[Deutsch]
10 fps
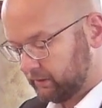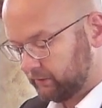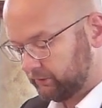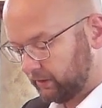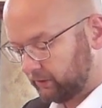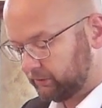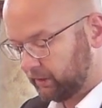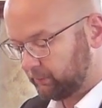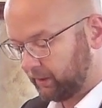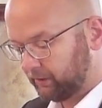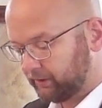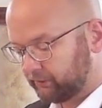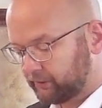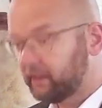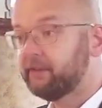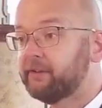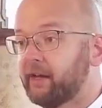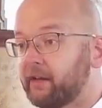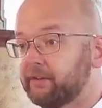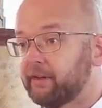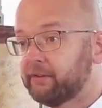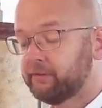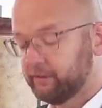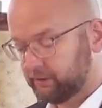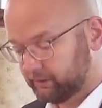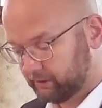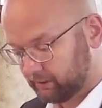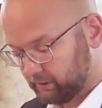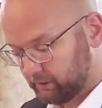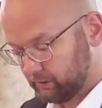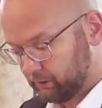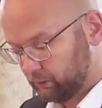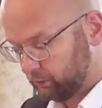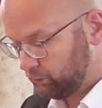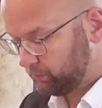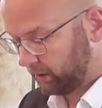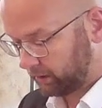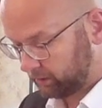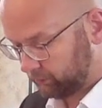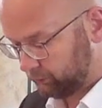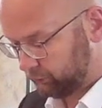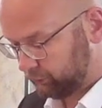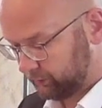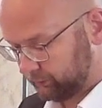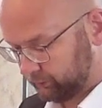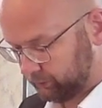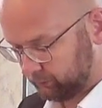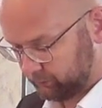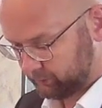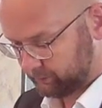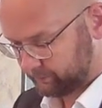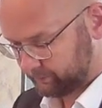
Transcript: Schau dir mal das Kind an, das sich überflüssig fühlt.